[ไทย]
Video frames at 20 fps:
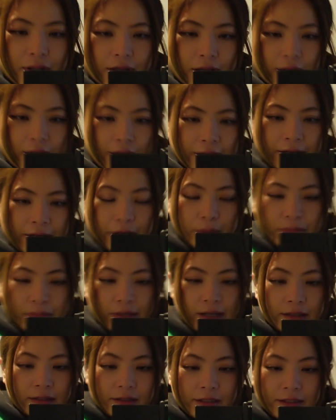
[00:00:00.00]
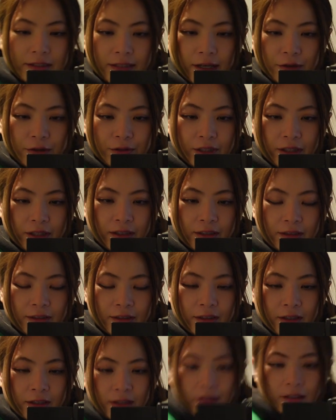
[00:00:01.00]
ไอหนักมากเลยเช้านี้
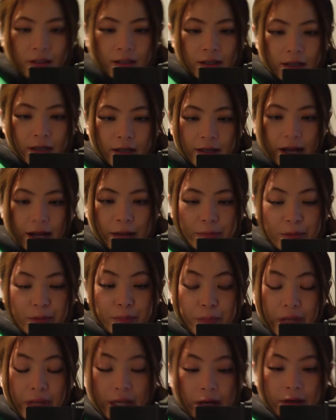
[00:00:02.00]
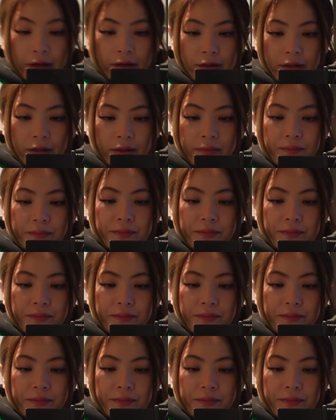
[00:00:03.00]
อากาศมันเปลี่ยนเนาะ